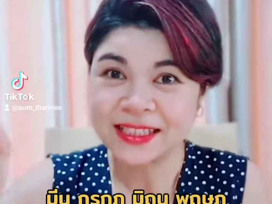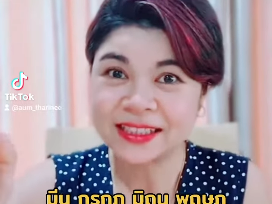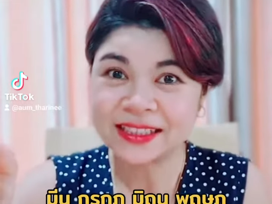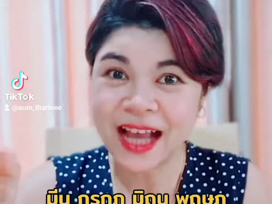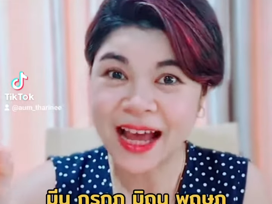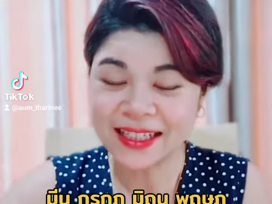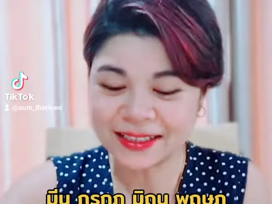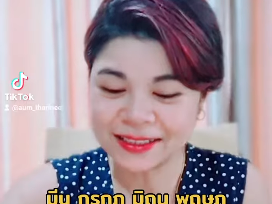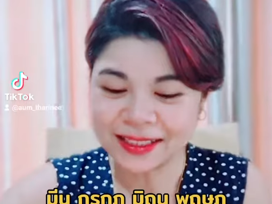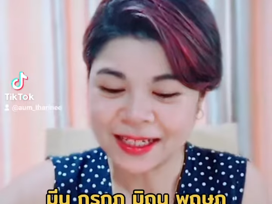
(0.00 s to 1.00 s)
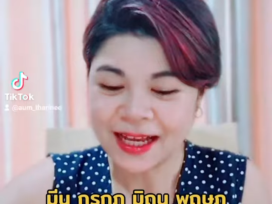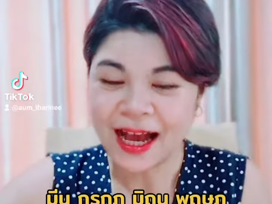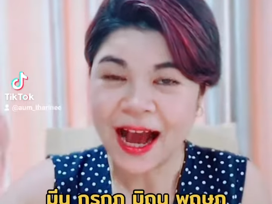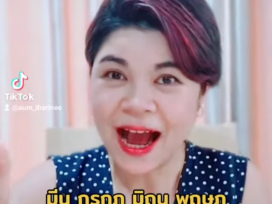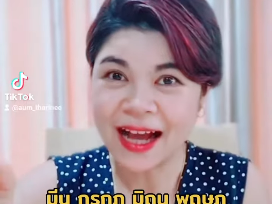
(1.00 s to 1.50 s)
จันทร์
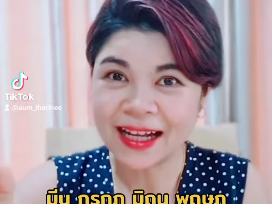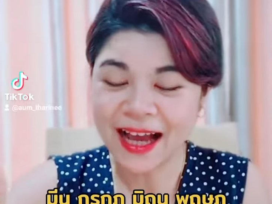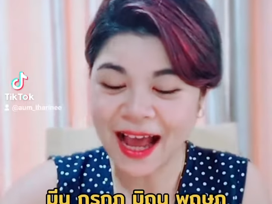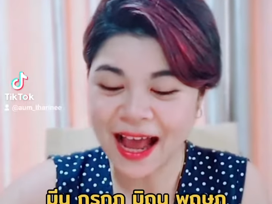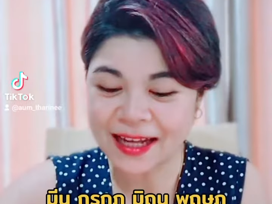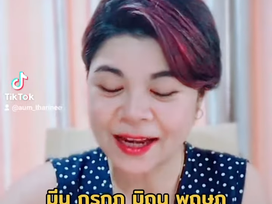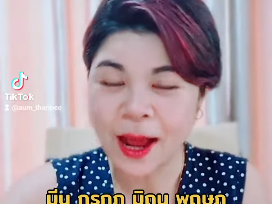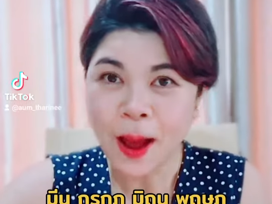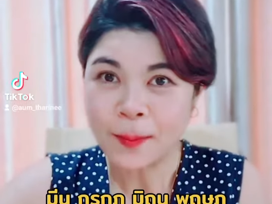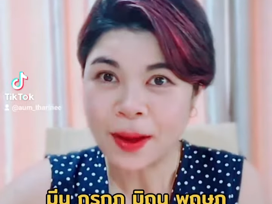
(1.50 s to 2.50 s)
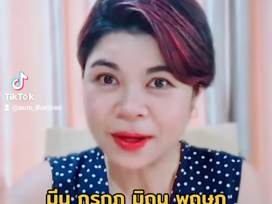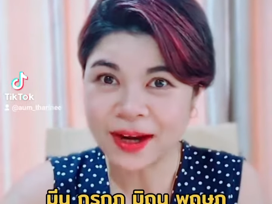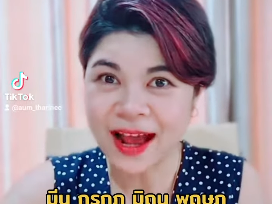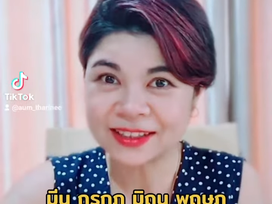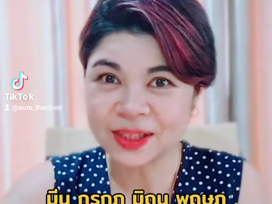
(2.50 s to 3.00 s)
อังคาร พระ
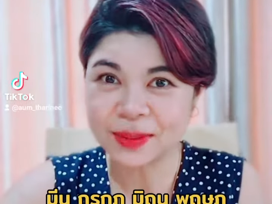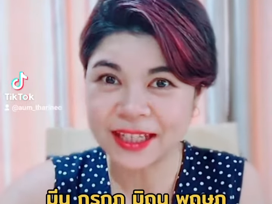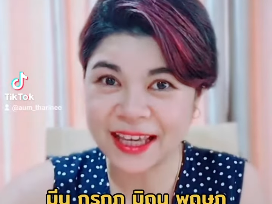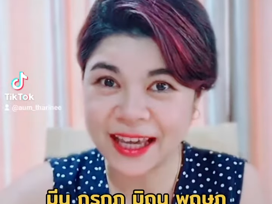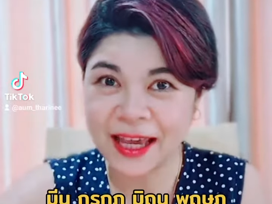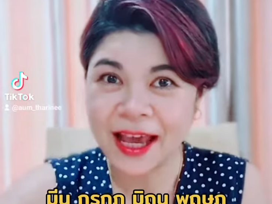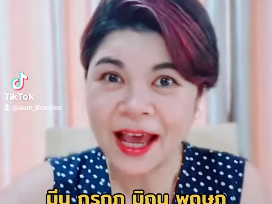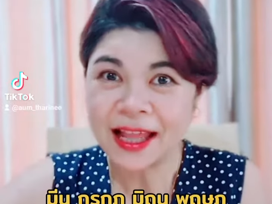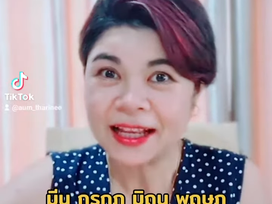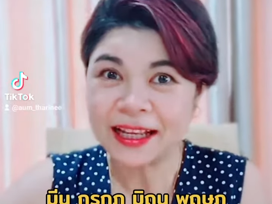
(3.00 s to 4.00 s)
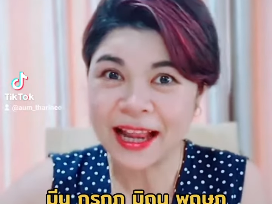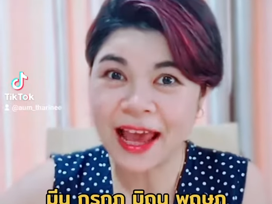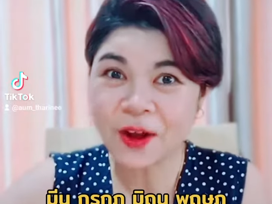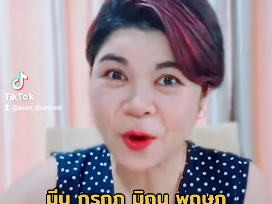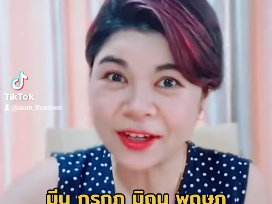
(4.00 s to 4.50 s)
ราสบดีและ
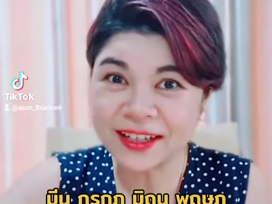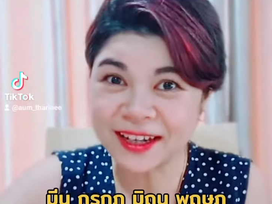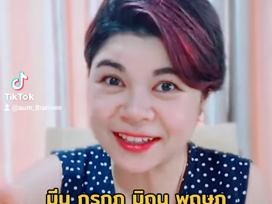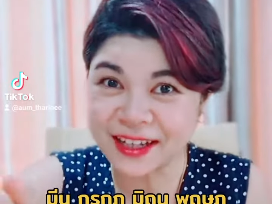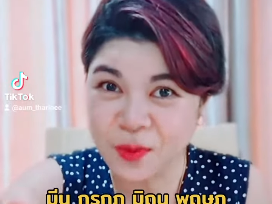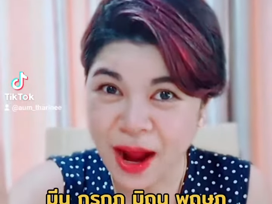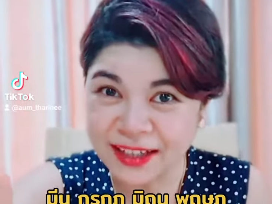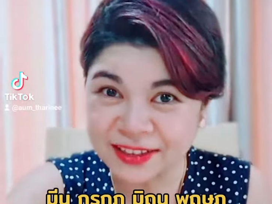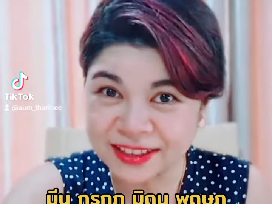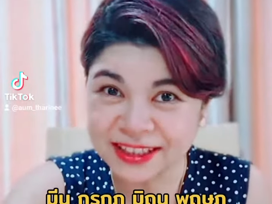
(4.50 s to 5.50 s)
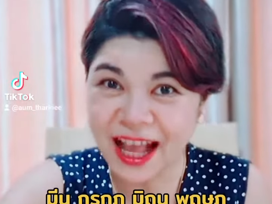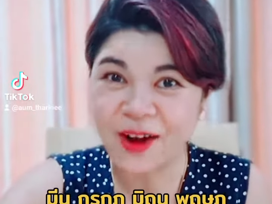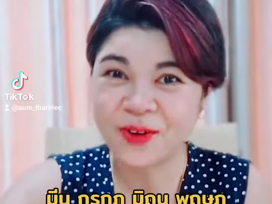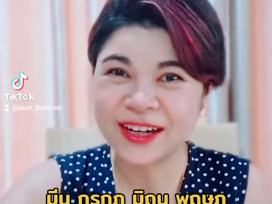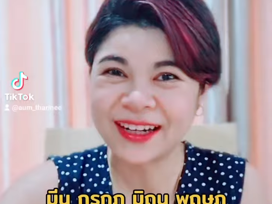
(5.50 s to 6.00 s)
คนที่เกิดในวันเสา
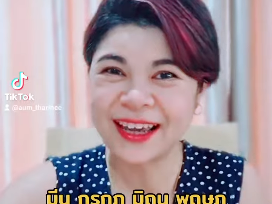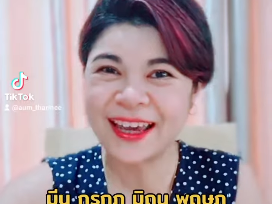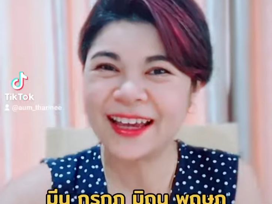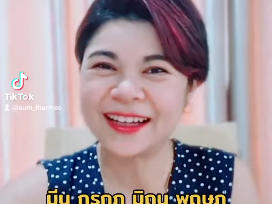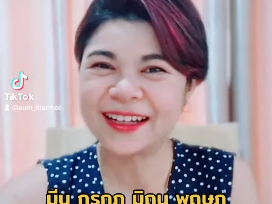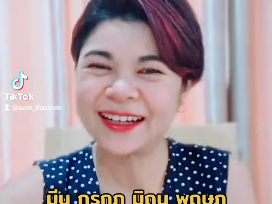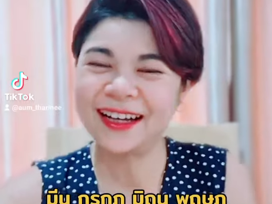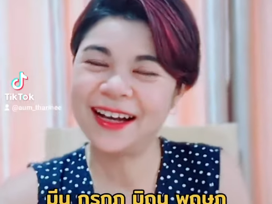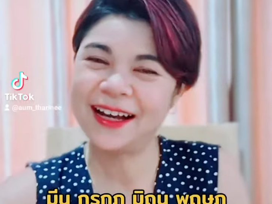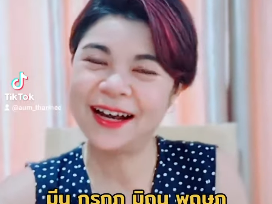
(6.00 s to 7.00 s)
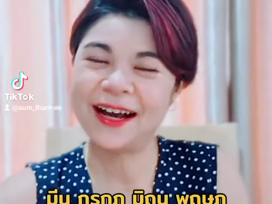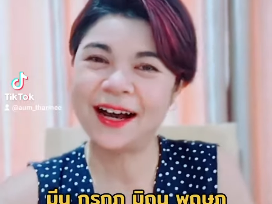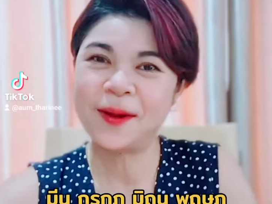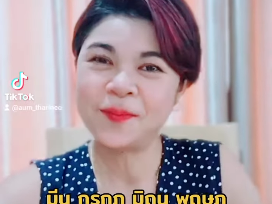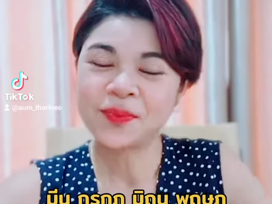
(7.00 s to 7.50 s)
ร์นั่นเองอ่า
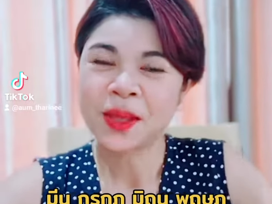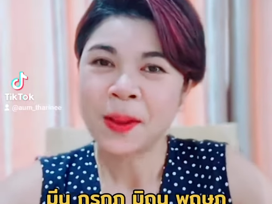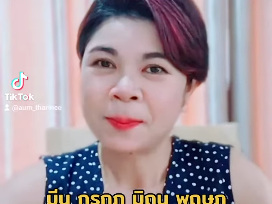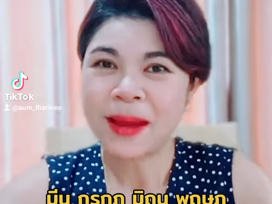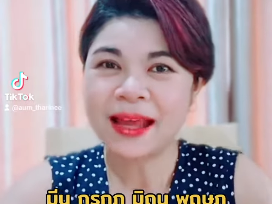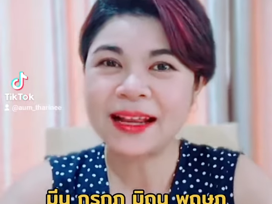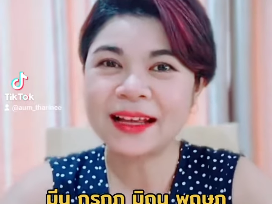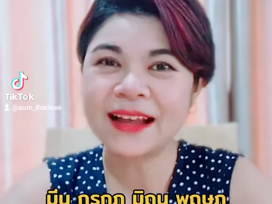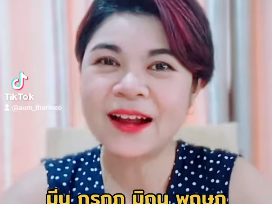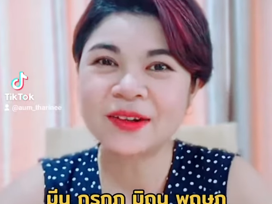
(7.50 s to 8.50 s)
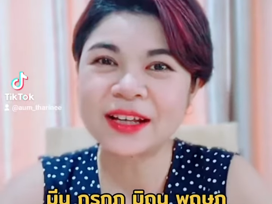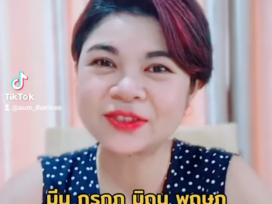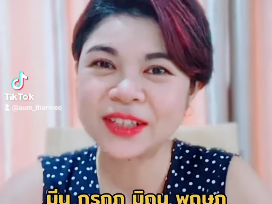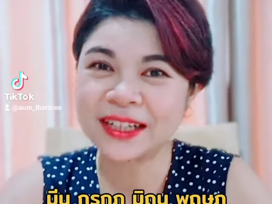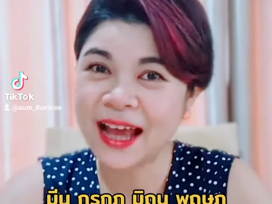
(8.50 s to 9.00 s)
แปดลัคนารา
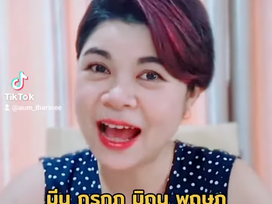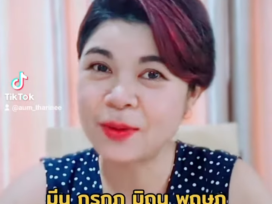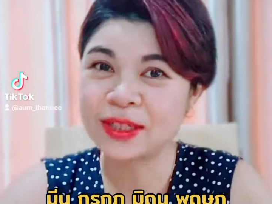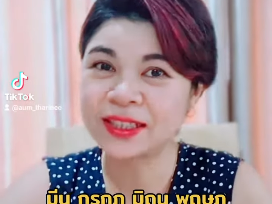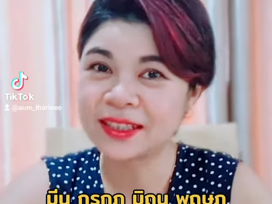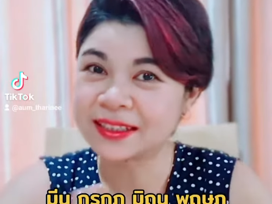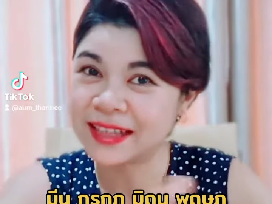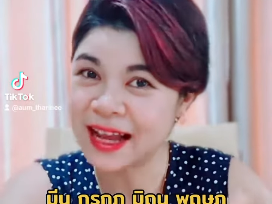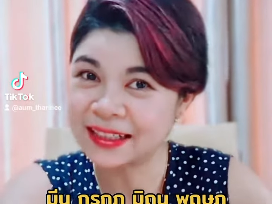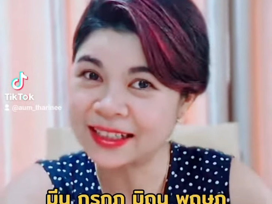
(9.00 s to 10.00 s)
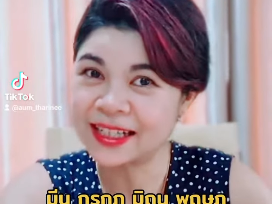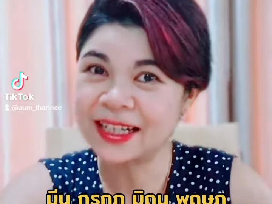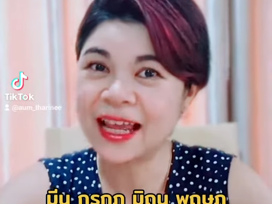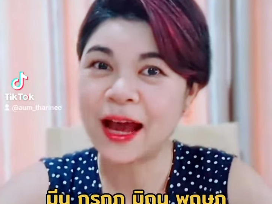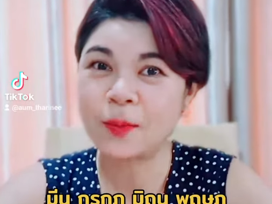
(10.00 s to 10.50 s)
ศีและห้าวันเกิดดังที่
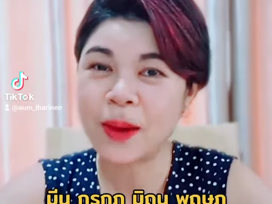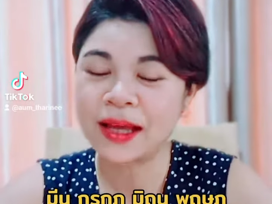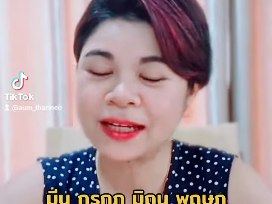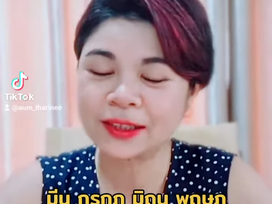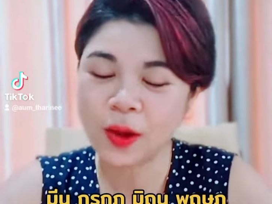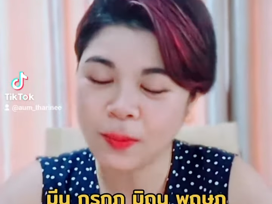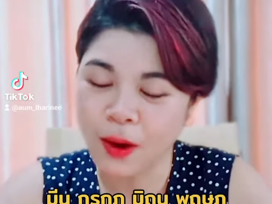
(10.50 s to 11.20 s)
กล่าวไปนะ ต้องบอ